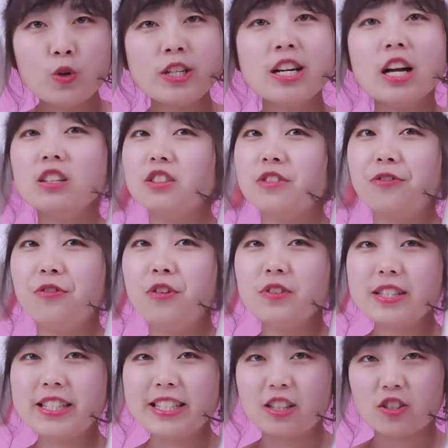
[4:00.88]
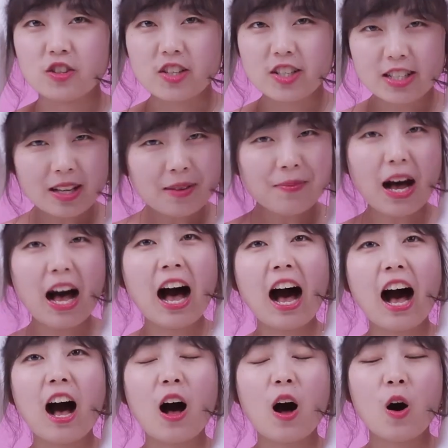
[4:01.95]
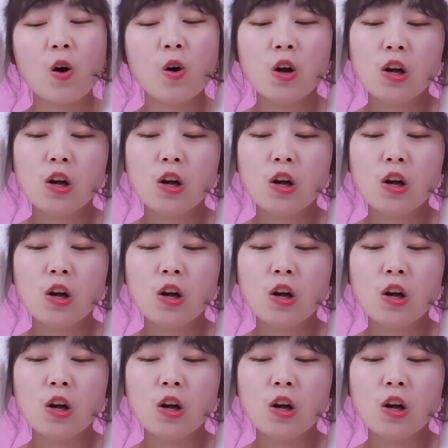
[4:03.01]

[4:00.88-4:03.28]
上的风景这么好，